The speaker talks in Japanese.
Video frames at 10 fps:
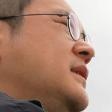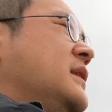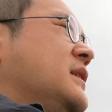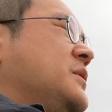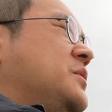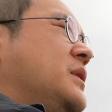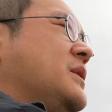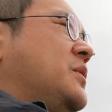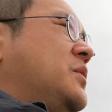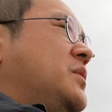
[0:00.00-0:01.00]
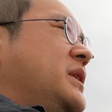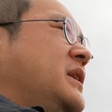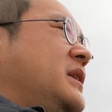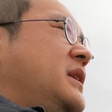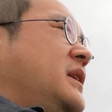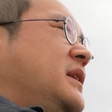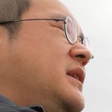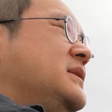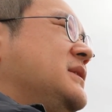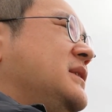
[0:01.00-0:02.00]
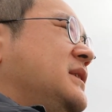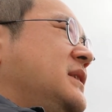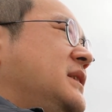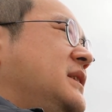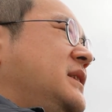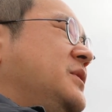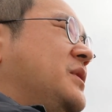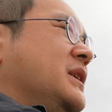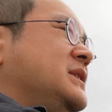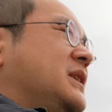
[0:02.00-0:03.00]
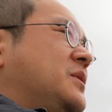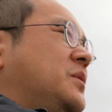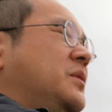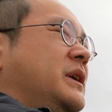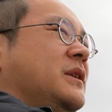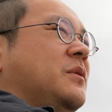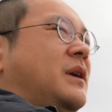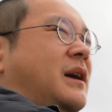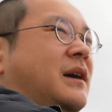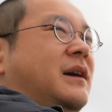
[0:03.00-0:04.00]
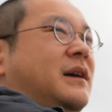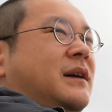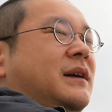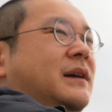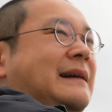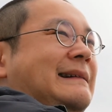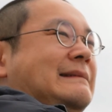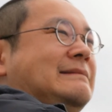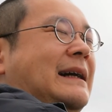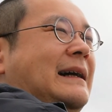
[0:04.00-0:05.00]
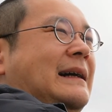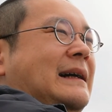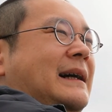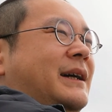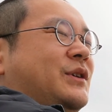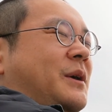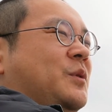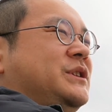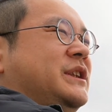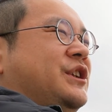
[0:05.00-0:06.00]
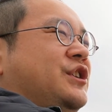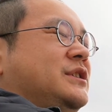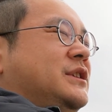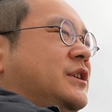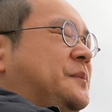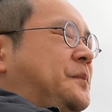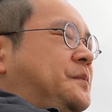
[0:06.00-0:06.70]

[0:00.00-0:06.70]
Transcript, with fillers: あとは公園系ですかね井の頭公園とかはあるかもしれないですね